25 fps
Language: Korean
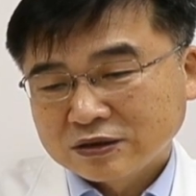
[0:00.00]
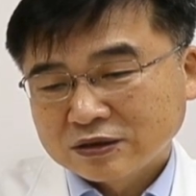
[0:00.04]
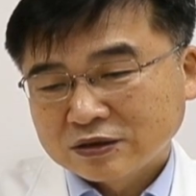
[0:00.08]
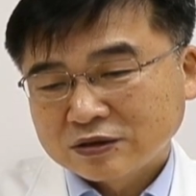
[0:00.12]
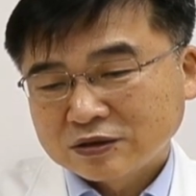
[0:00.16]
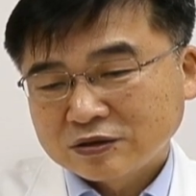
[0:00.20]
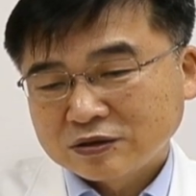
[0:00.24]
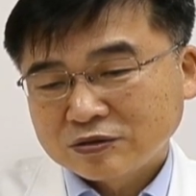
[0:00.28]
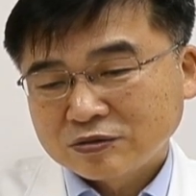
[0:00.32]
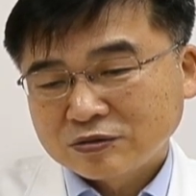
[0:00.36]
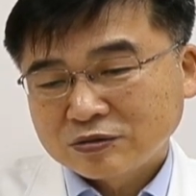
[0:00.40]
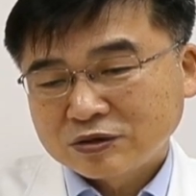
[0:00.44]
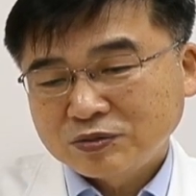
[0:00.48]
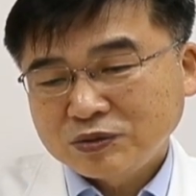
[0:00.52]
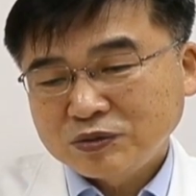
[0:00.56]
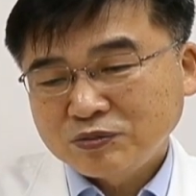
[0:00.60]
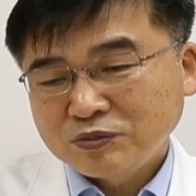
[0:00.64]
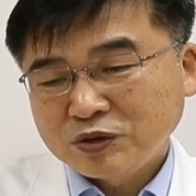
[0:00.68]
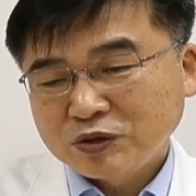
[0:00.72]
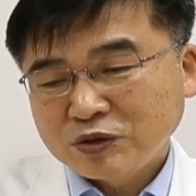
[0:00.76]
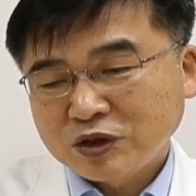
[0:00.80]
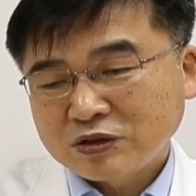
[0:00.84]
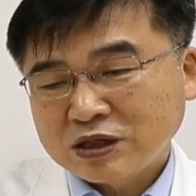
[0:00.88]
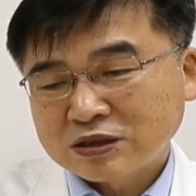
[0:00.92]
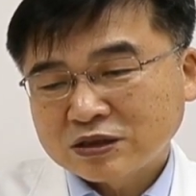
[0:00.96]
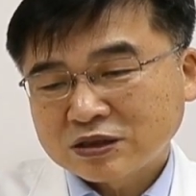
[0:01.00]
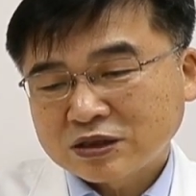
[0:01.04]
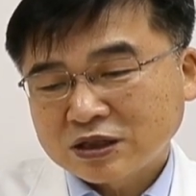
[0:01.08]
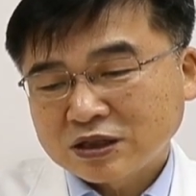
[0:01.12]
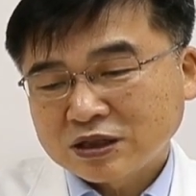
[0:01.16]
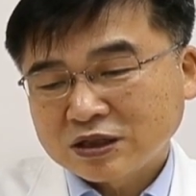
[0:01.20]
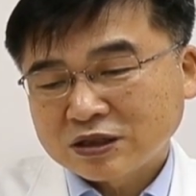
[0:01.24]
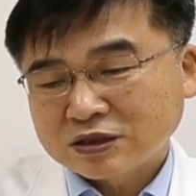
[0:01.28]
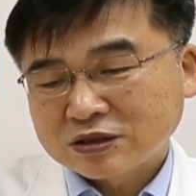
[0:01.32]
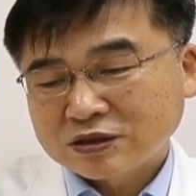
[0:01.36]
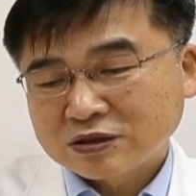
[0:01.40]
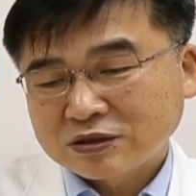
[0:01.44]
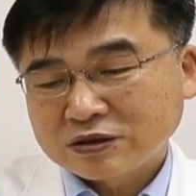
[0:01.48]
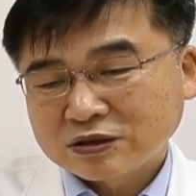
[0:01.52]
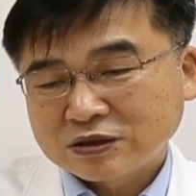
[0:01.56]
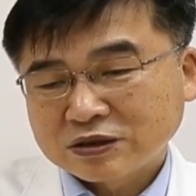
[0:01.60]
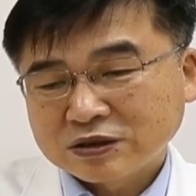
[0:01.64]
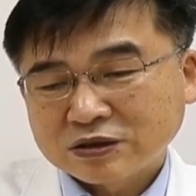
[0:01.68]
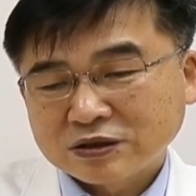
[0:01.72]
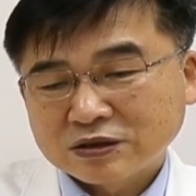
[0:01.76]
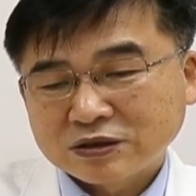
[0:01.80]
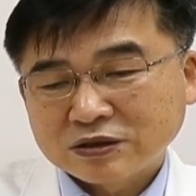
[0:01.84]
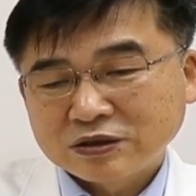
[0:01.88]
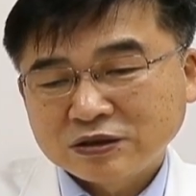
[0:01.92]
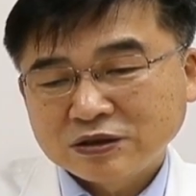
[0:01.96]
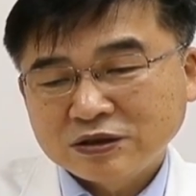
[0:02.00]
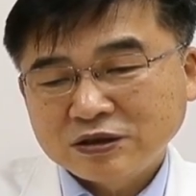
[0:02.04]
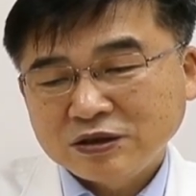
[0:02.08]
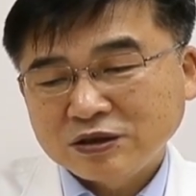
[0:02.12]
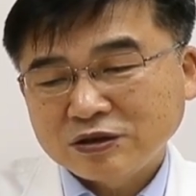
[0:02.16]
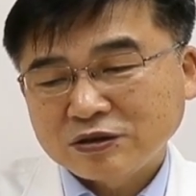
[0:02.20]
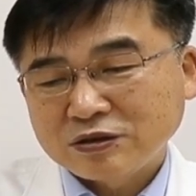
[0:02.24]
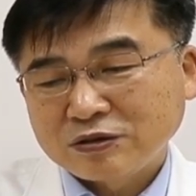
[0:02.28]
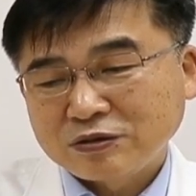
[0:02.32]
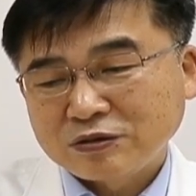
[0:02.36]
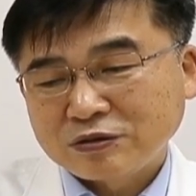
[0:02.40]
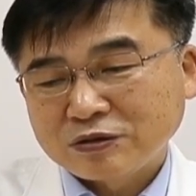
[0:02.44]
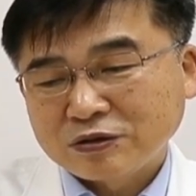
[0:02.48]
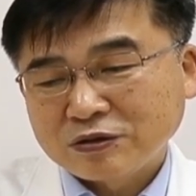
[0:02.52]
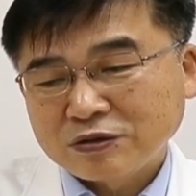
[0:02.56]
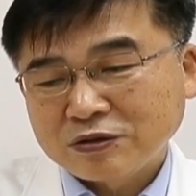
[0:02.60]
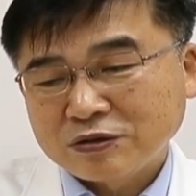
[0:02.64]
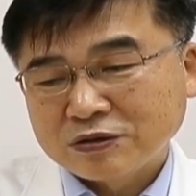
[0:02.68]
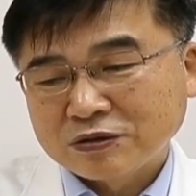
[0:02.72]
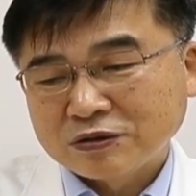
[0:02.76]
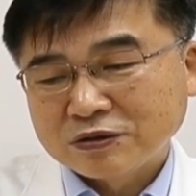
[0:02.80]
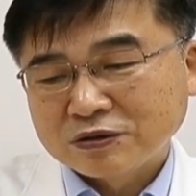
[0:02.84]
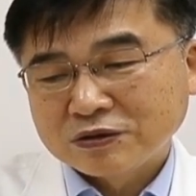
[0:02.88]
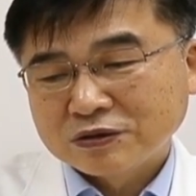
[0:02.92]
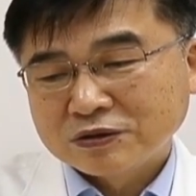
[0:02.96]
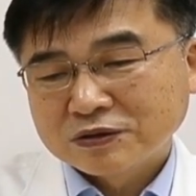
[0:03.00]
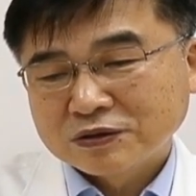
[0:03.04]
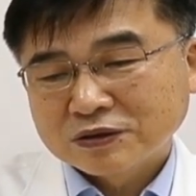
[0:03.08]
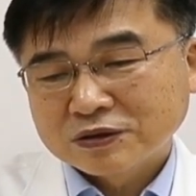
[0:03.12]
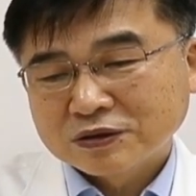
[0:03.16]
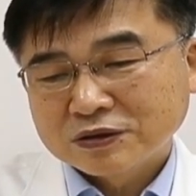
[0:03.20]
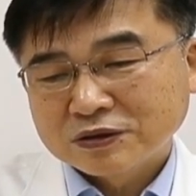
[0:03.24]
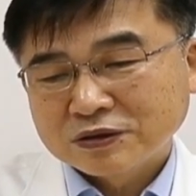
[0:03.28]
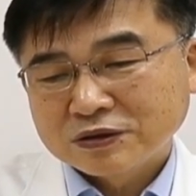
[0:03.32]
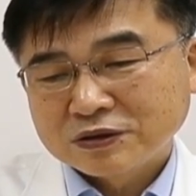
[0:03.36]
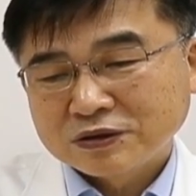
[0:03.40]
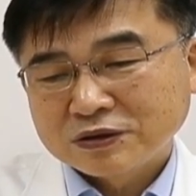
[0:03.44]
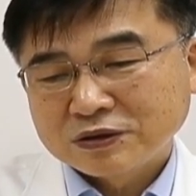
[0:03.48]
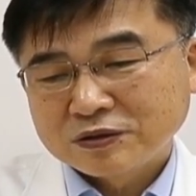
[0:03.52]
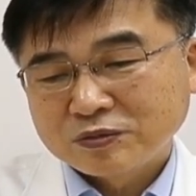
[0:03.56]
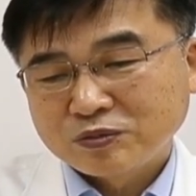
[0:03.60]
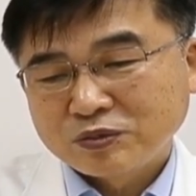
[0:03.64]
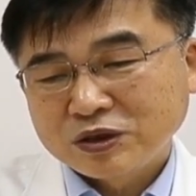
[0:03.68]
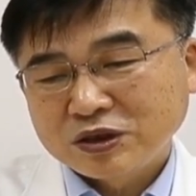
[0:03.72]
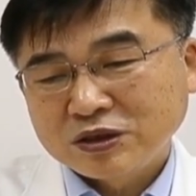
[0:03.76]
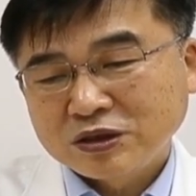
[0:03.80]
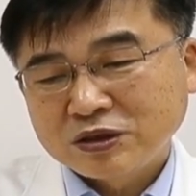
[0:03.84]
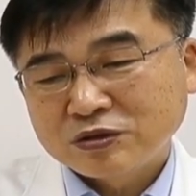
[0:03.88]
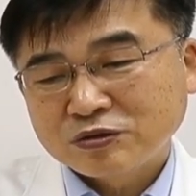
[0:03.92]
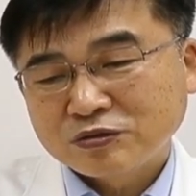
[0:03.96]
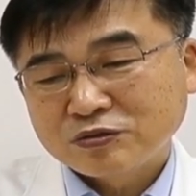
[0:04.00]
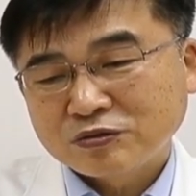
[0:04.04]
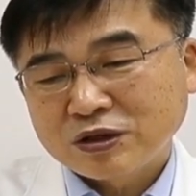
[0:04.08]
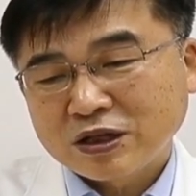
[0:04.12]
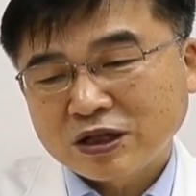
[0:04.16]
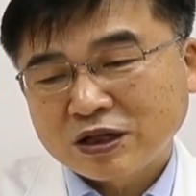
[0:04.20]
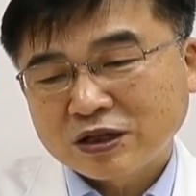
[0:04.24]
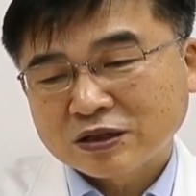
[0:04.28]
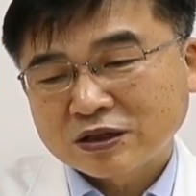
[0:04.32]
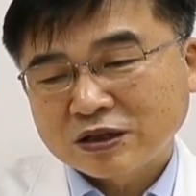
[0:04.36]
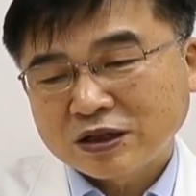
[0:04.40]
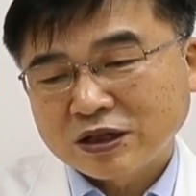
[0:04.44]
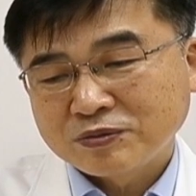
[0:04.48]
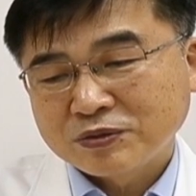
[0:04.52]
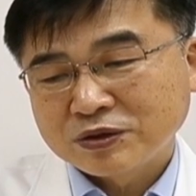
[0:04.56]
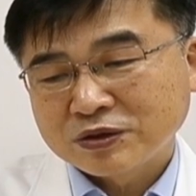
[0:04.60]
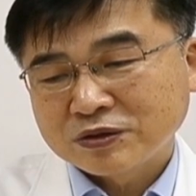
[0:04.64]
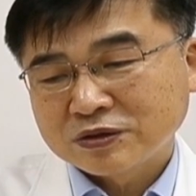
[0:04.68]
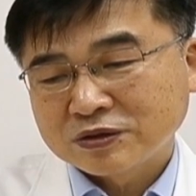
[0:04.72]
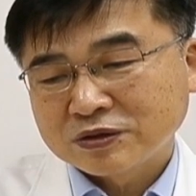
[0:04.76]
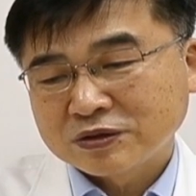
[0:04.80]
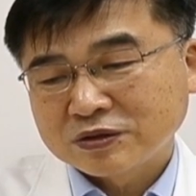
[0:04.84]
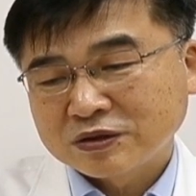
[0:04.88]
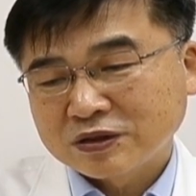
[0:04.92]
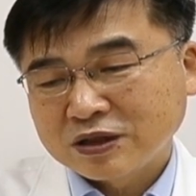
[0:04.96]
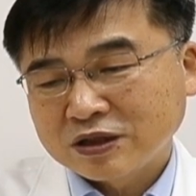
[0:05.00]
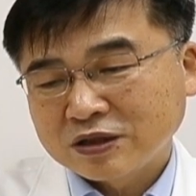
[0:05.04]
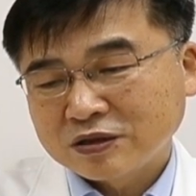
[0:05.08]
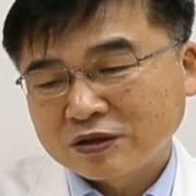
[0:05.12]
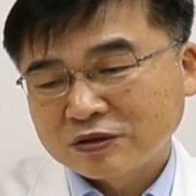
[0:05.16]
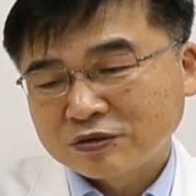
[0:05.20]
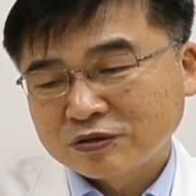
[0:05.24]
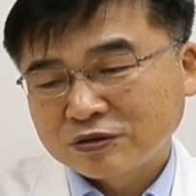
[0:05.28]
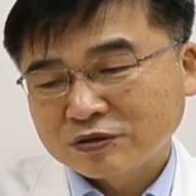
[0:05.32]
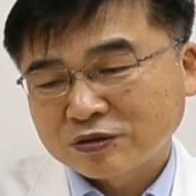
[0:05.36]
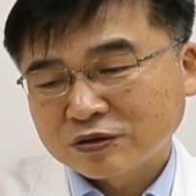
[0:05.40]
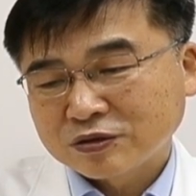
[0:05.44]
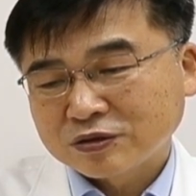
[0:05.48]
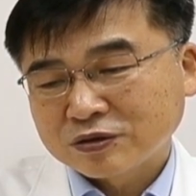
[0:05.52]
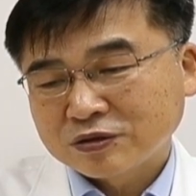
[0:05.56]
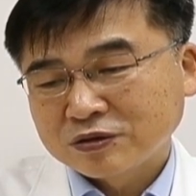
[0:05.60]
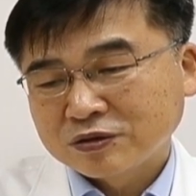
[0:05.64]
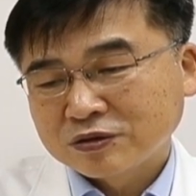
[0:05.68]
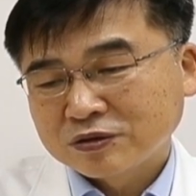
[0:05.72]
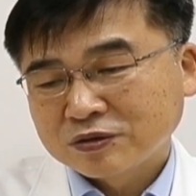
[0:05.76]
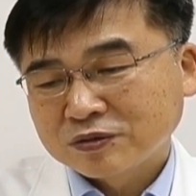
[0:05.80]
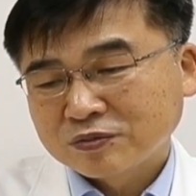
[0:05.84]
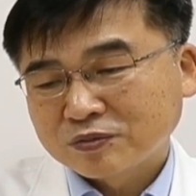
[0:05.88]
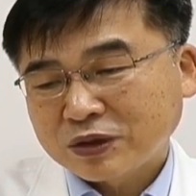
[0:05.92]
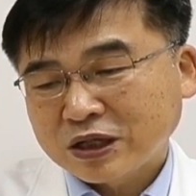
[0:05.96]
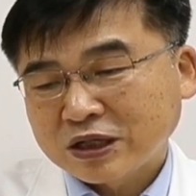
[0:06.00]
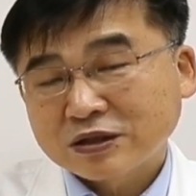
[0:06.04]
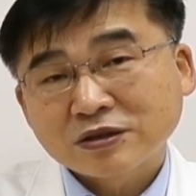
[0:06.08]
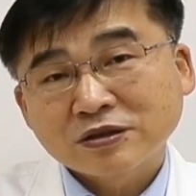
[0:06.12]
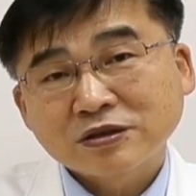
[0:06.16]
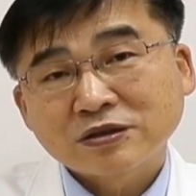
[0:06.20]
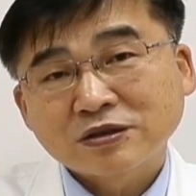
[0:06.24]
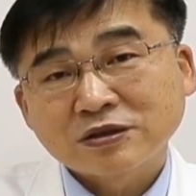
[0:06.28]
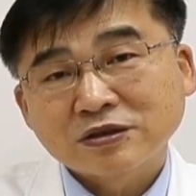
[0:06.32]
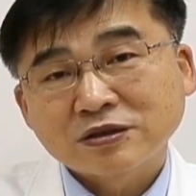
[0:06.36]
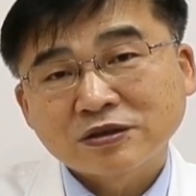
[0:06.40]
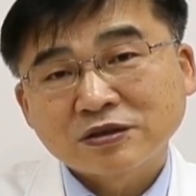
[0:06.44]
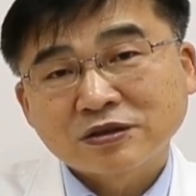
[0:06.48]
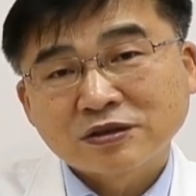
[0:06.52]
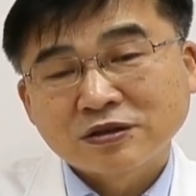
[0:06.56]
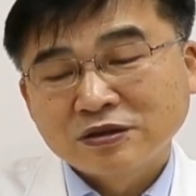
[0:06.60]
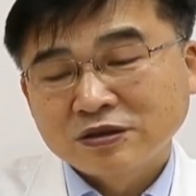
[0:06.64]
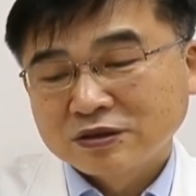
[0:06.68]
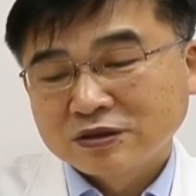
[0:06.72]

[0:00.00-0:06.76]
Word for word: 그리고 11명 환자에서 이제 시리얼로 그 비인두와 대변의 연속 바이러스